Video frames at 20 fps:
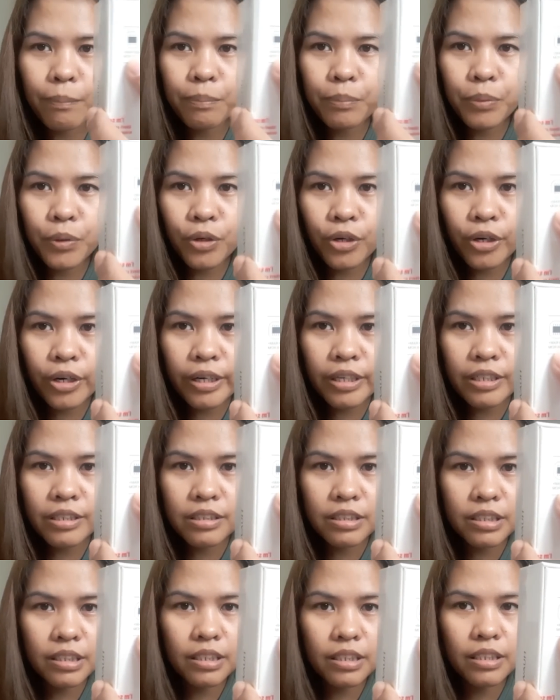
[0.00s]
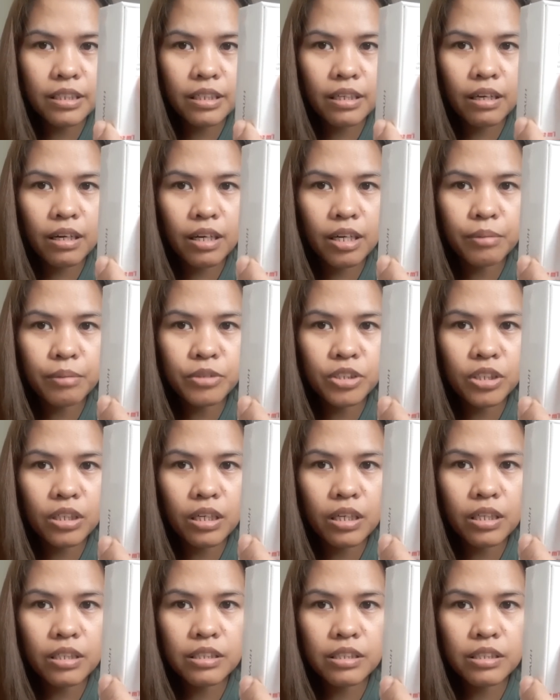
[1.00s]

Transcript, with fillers: 4G RAM, tsaka